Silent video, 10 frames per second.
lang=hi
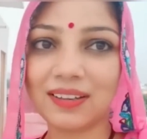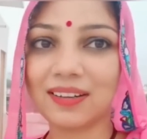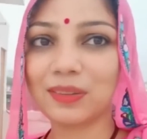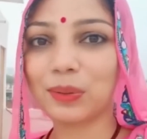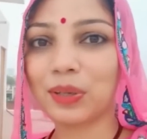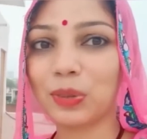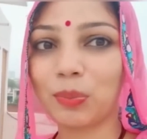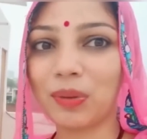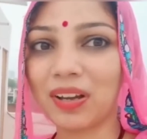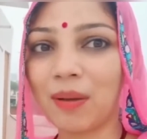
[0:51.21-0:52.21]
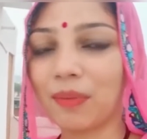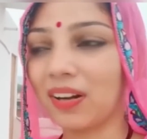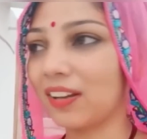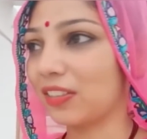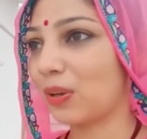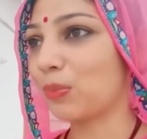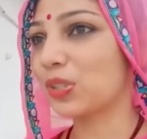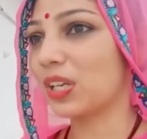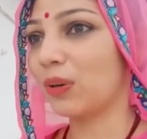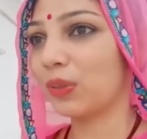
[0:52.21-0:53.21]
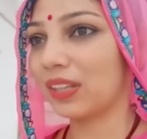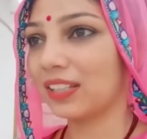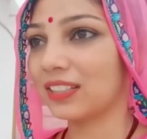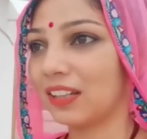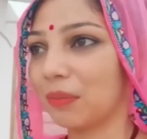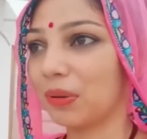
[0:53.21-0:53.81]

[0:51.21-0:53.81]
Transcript: तो खेतों में काम करना कितना मुश्किल होता है इस गर्मी में